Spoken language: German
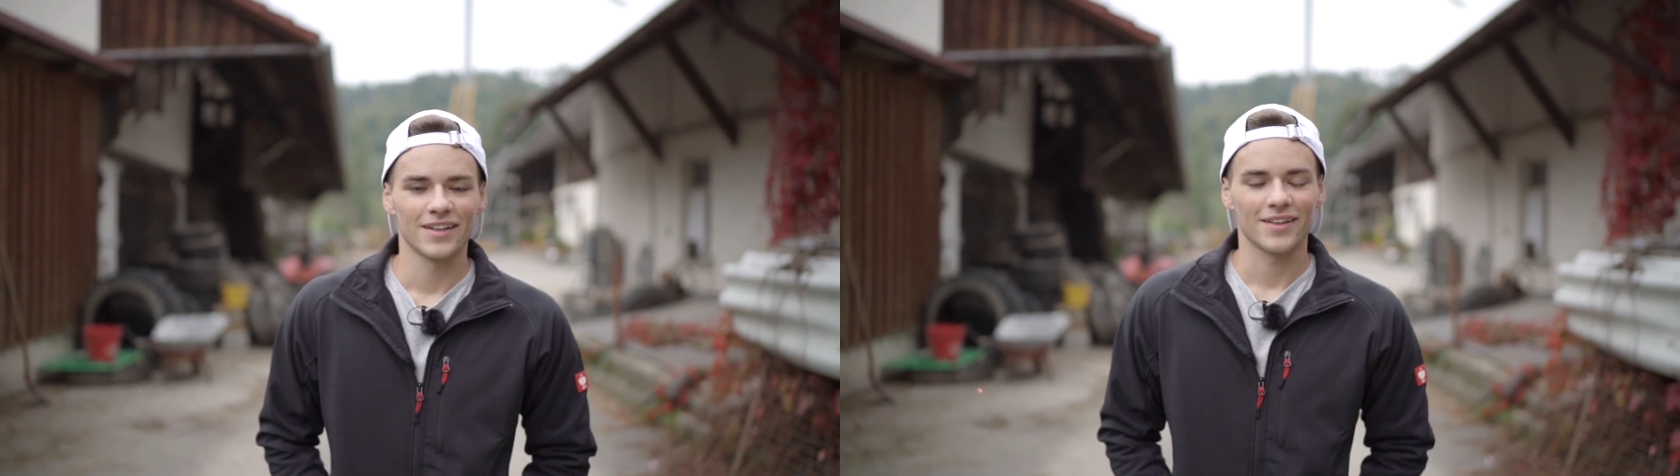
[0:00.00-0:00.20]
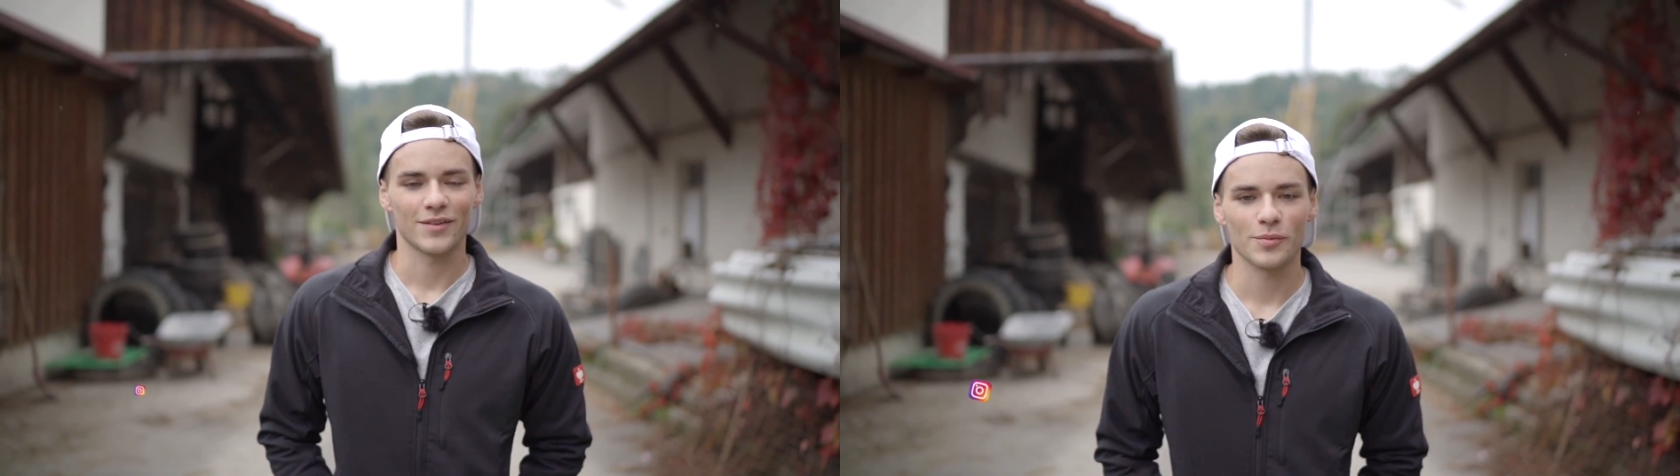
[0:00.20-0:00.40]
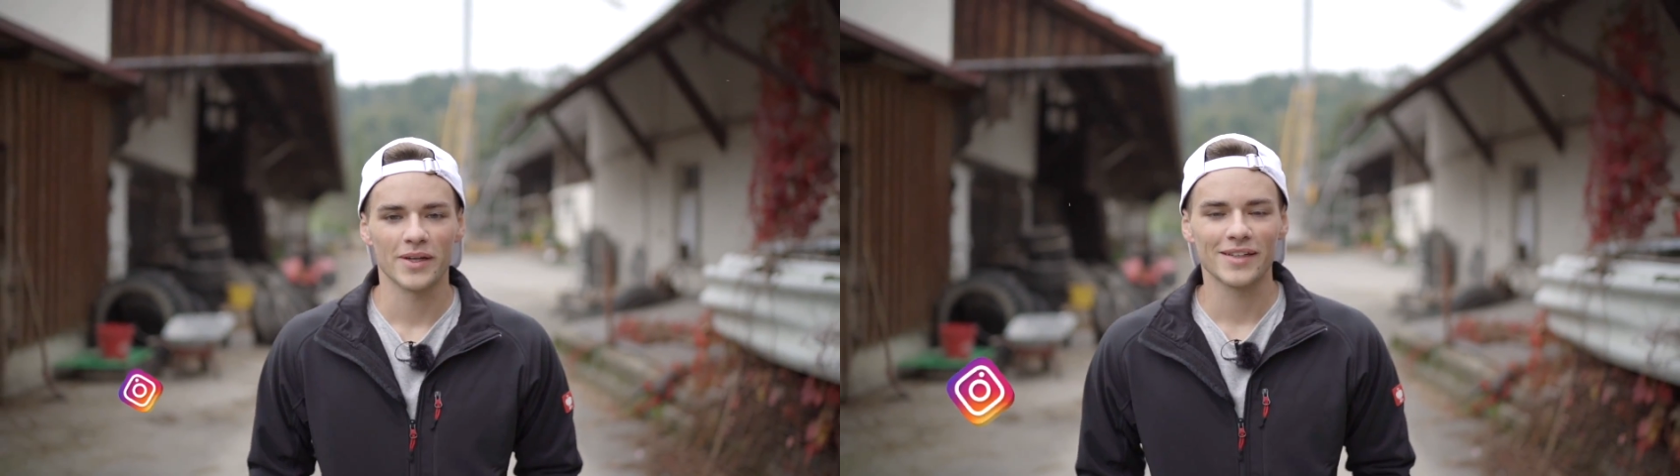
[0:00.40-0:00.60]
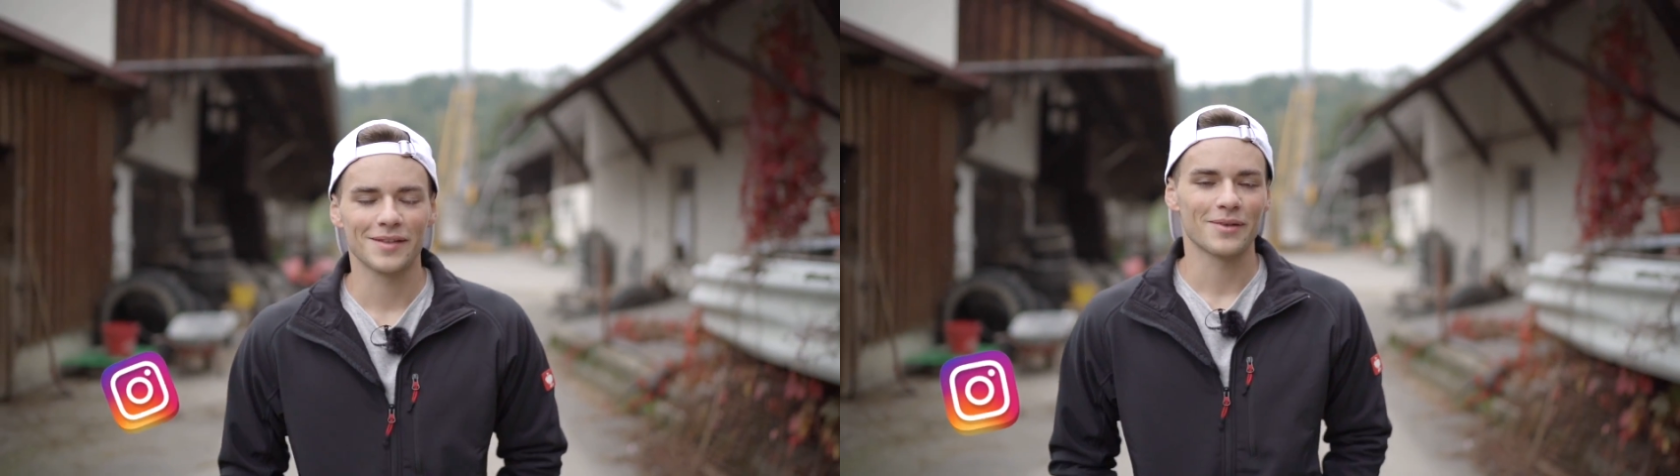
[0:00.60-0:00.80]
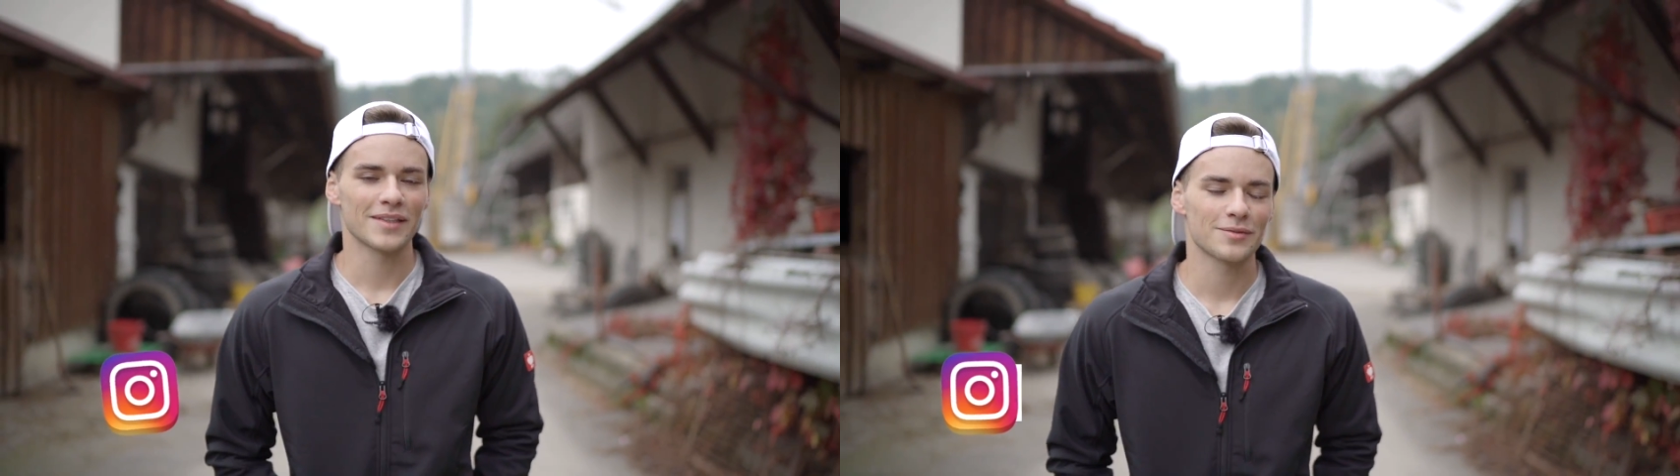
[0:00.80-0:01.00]
So meine
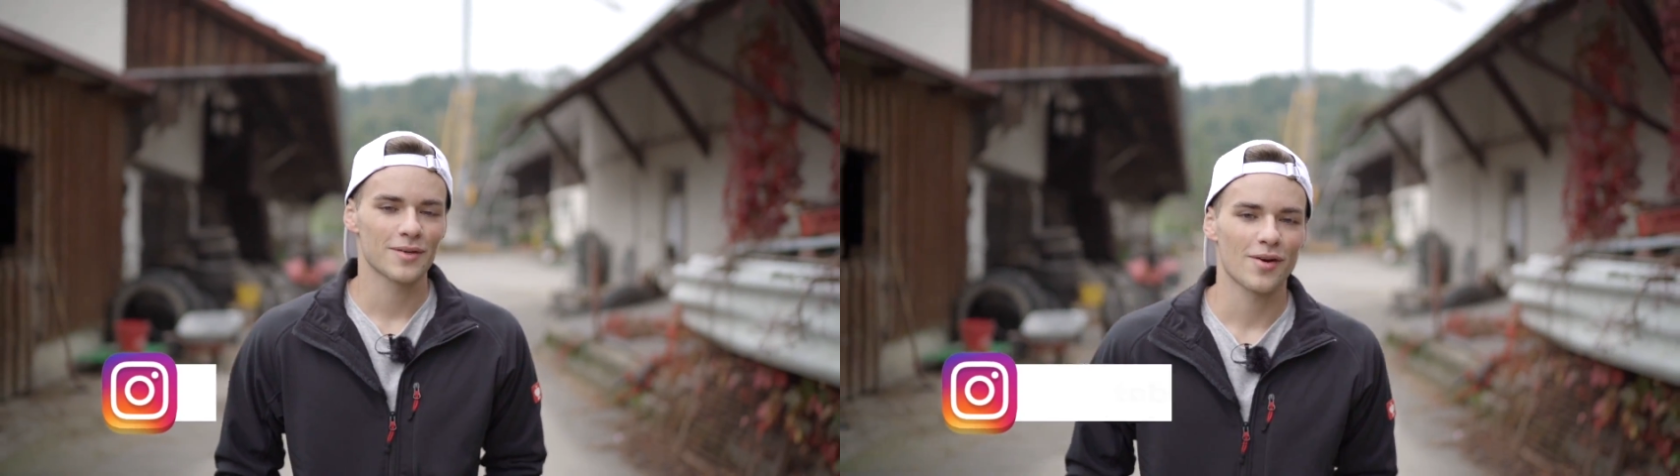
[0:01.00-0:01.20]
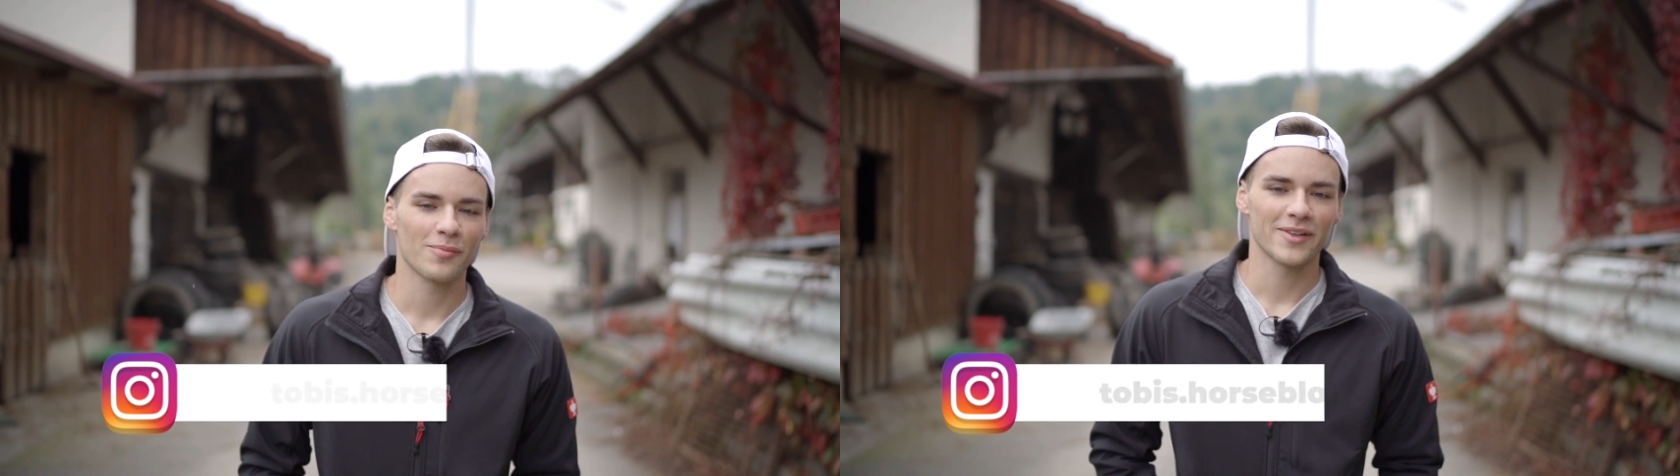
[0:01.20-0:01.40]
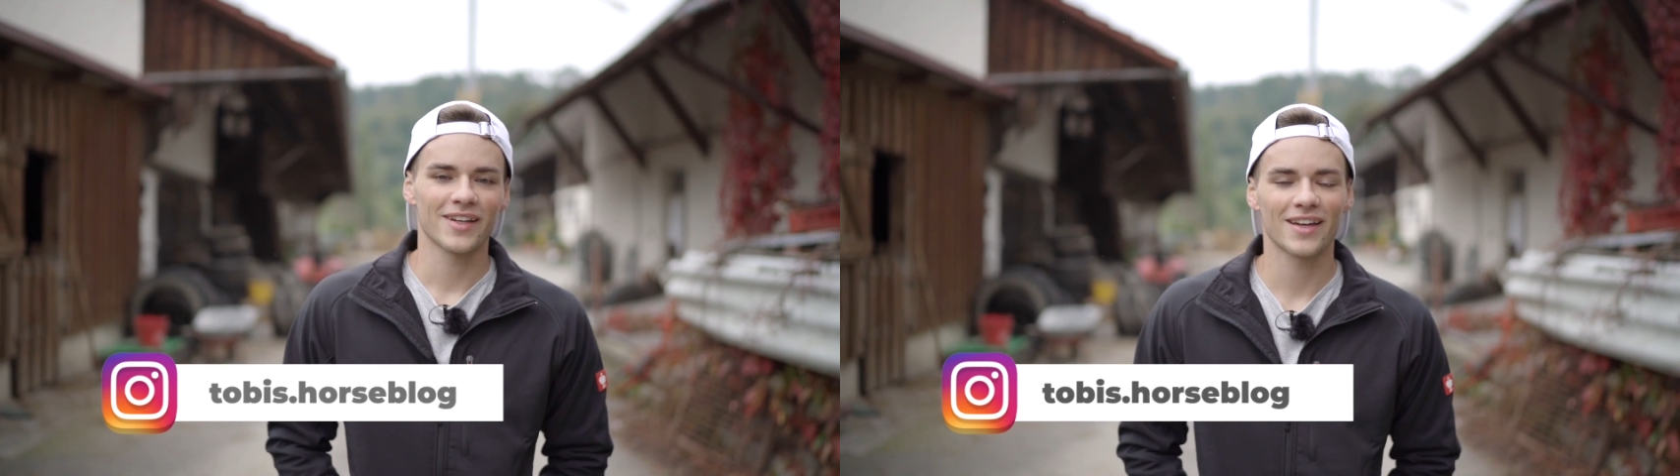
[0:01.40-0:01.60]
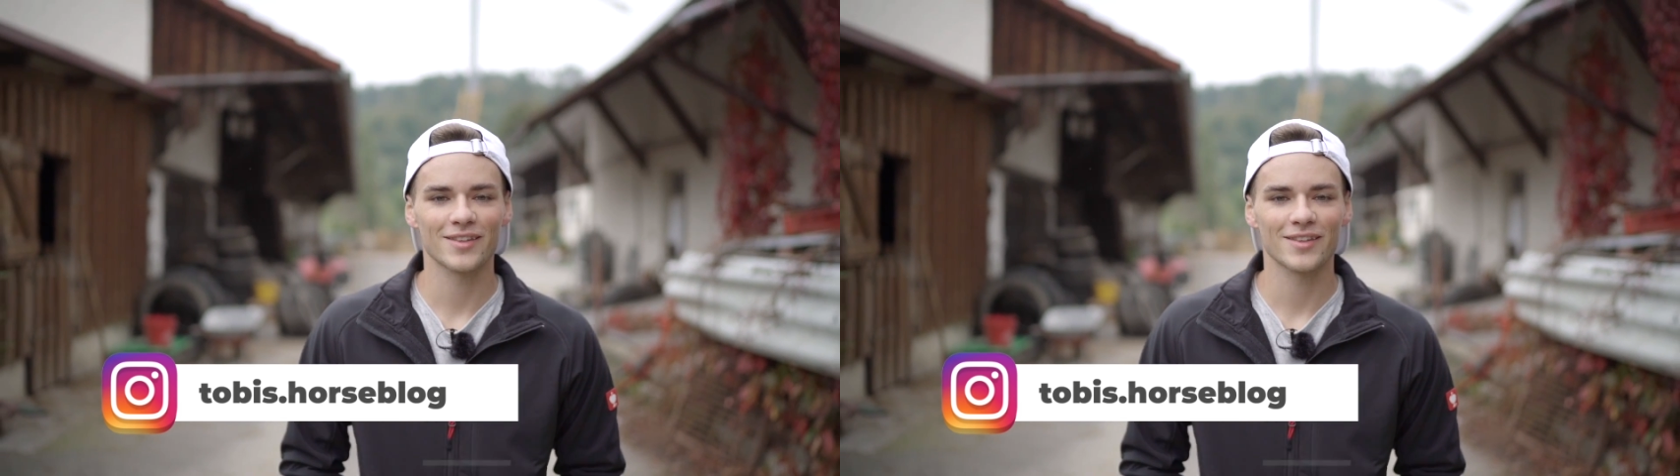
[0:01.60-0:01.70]
Lieben, herzlich willkommen